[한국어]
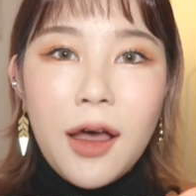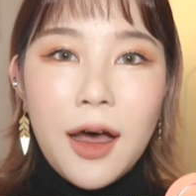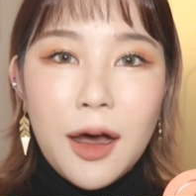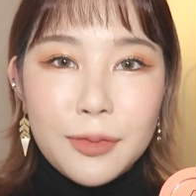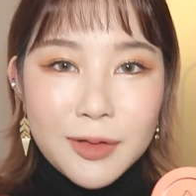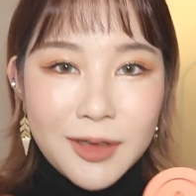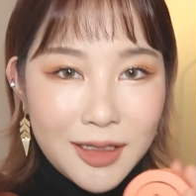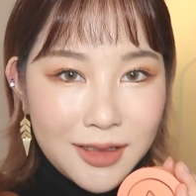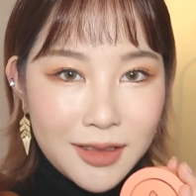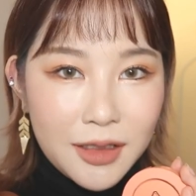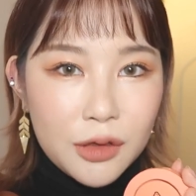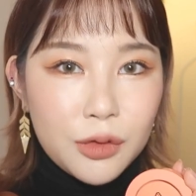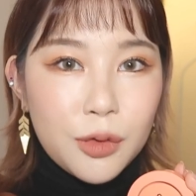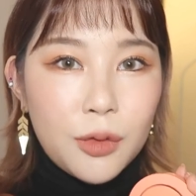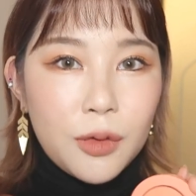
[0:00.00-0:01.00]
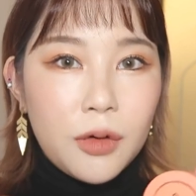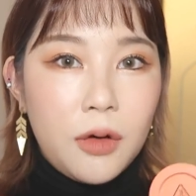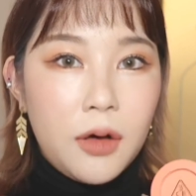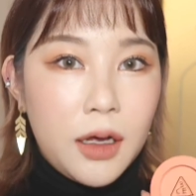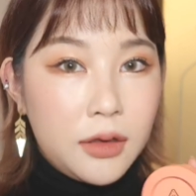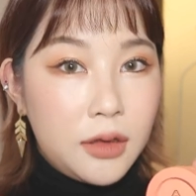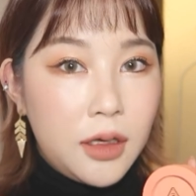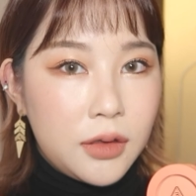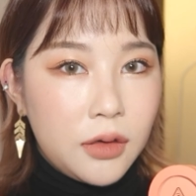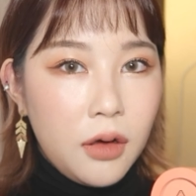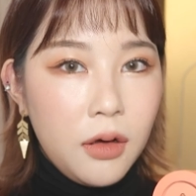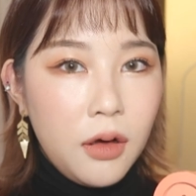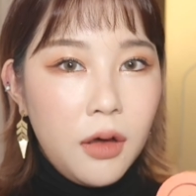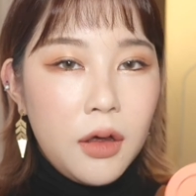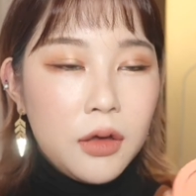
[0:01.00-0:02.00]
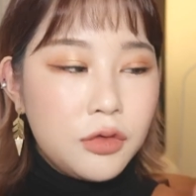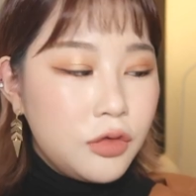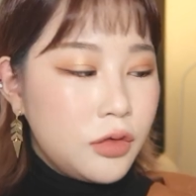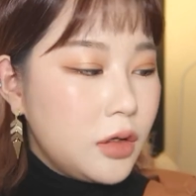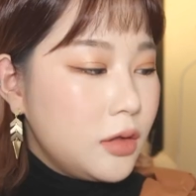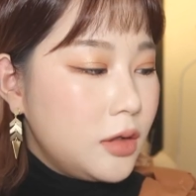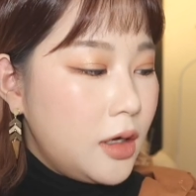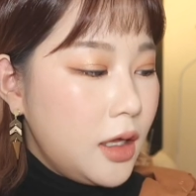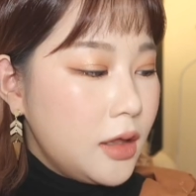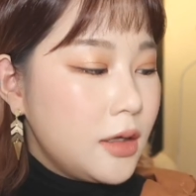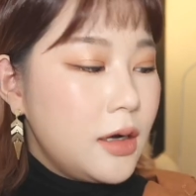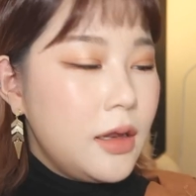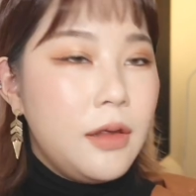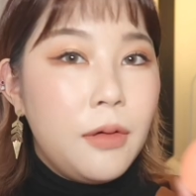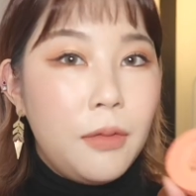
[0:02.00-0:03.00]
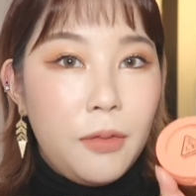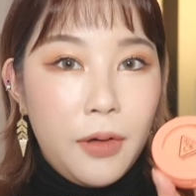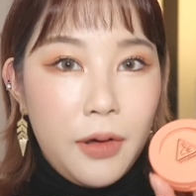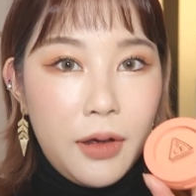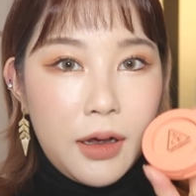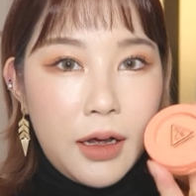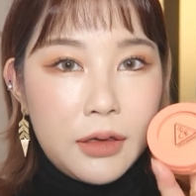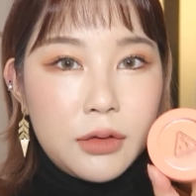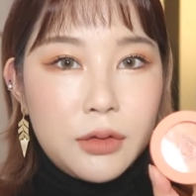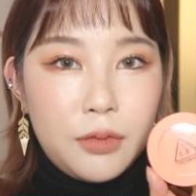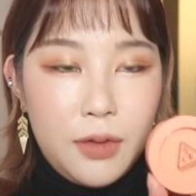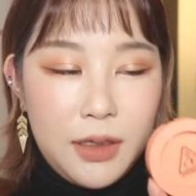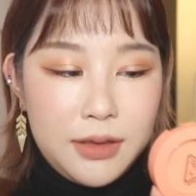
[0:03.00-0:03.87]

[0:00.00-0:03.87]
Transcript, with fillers: 아무나 쓰기 좋을 것 같아서 추천을 해드리려고 가지고